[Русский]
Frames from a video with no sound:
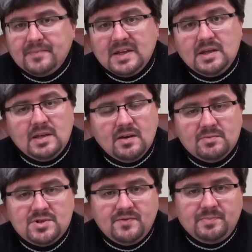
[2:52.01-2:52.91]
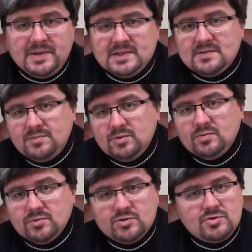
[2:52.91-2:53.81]
И я вообще, в принципе,
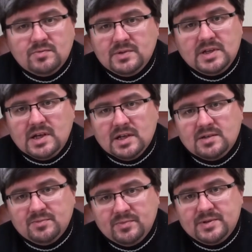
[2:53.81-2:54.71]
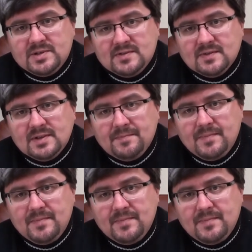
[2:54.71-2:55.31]
думаю, что мы не к этому призваны.